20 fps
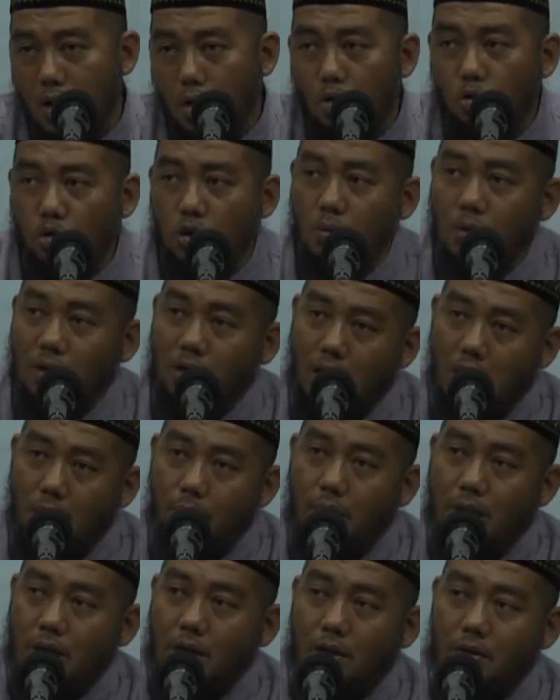untuk
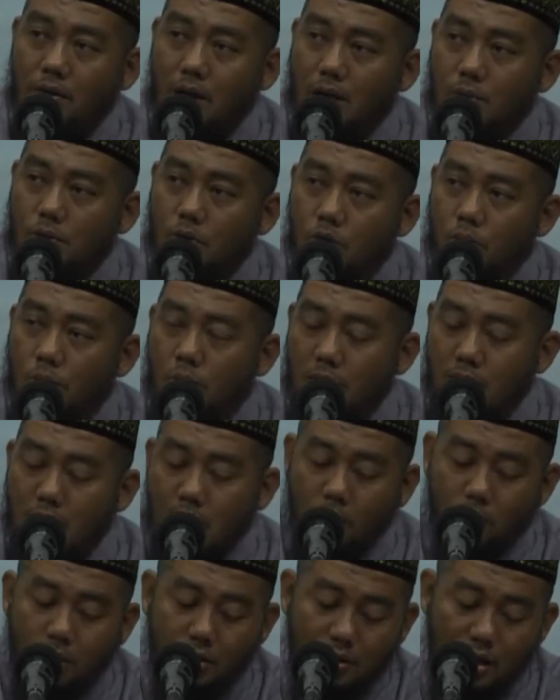menggapai ridhamu, melihat
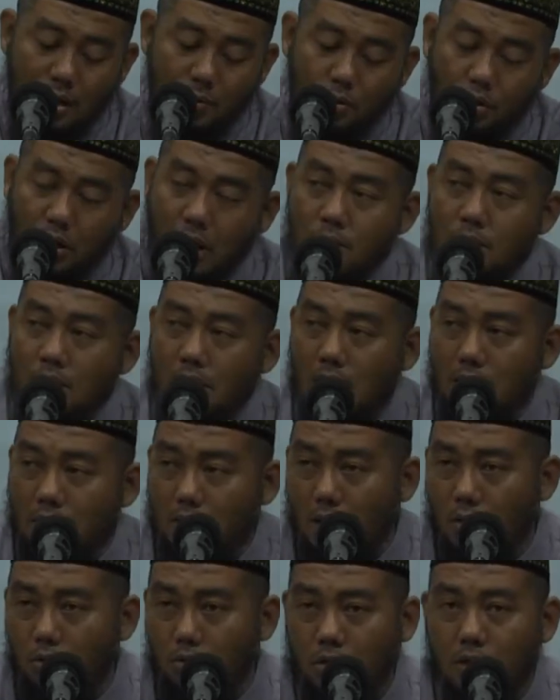wajahmu, kami nggak
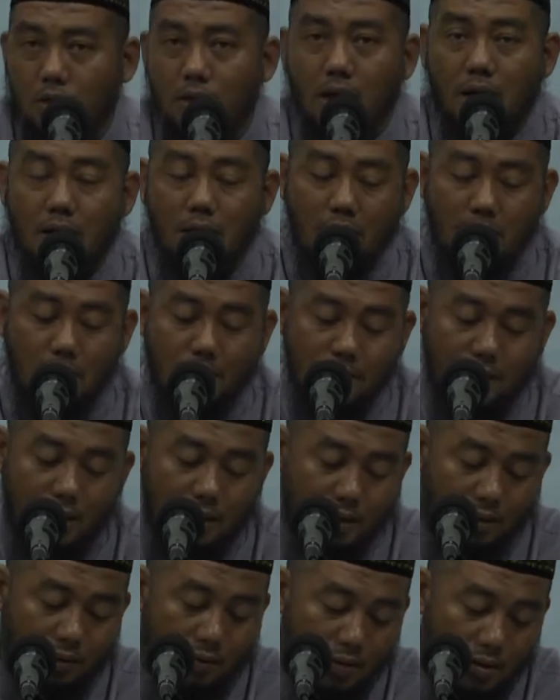tahu, tidak ada
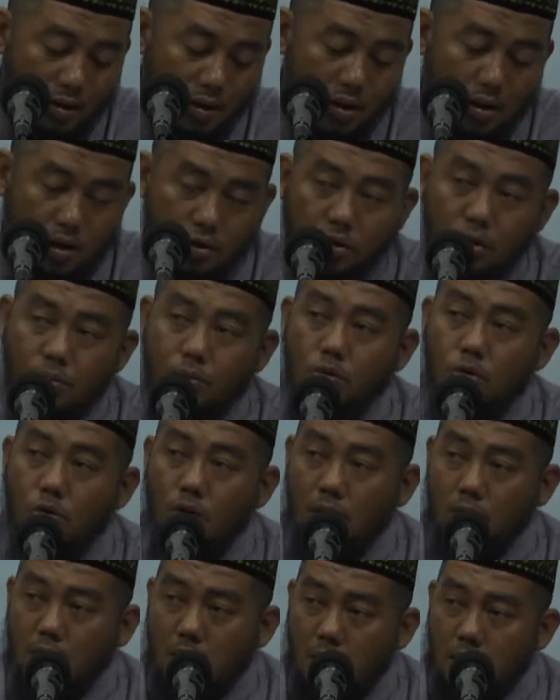alasan.
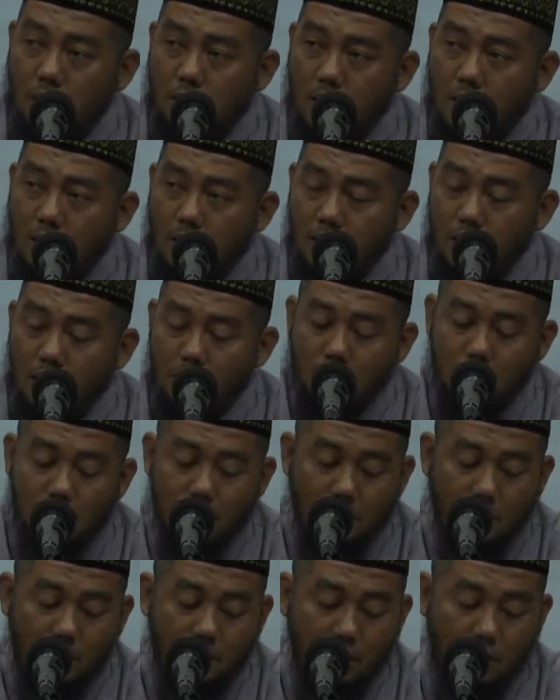Semua telah diterangkan Nabi
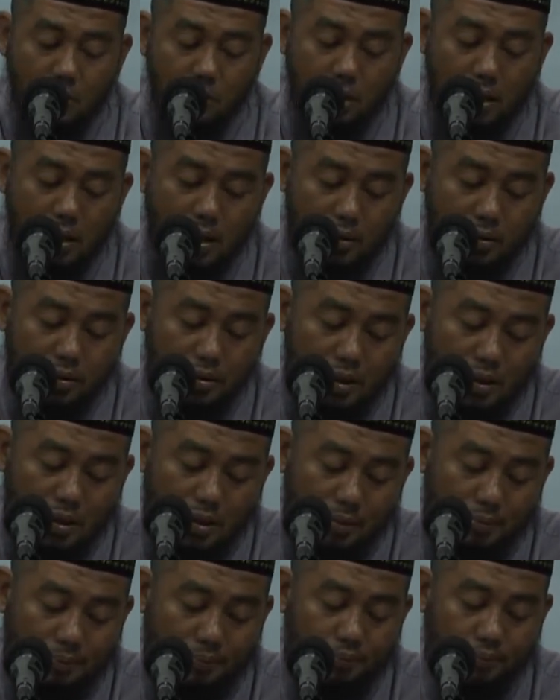sallallahu alaihi
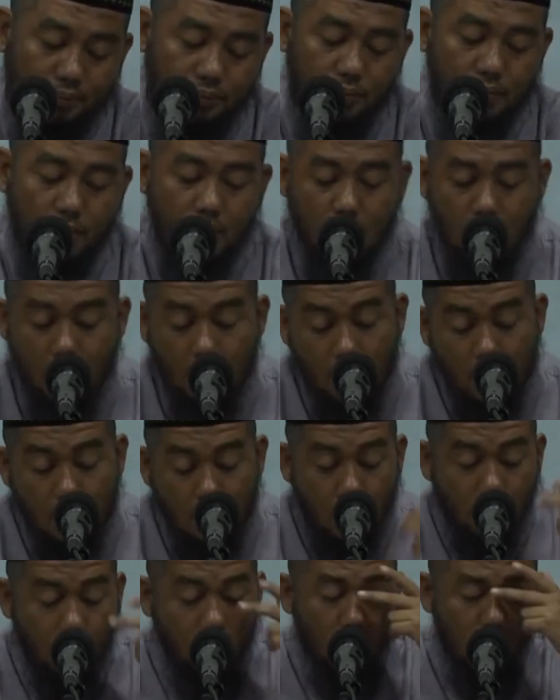wasallam.
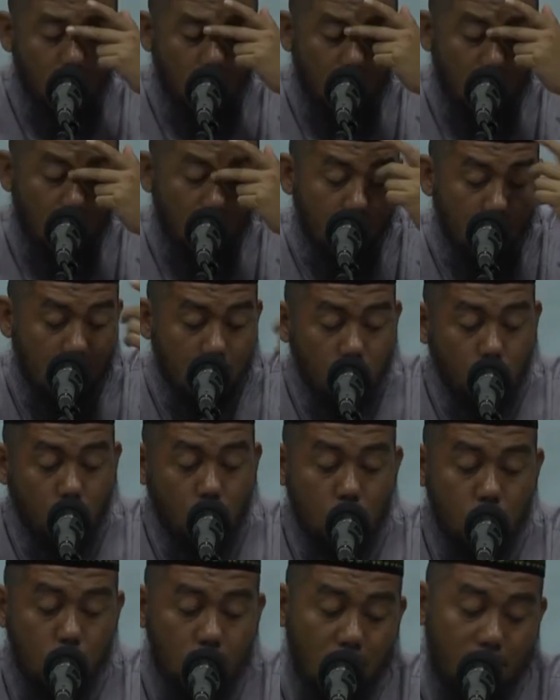Rawahu Ahmad
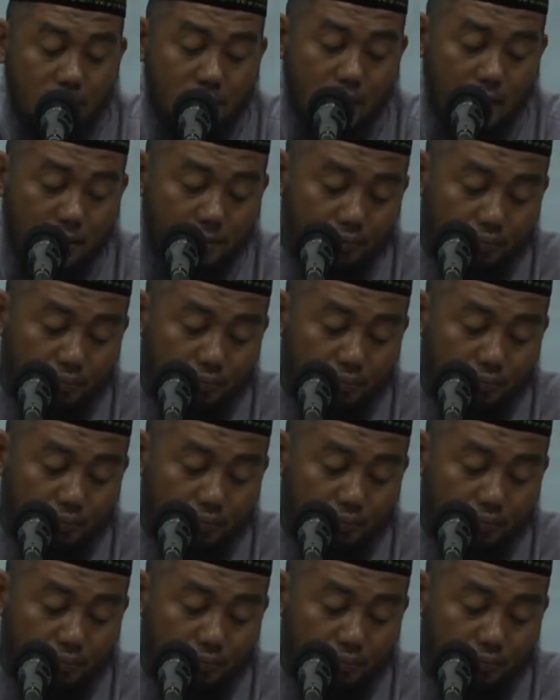wa Ibnu Majah.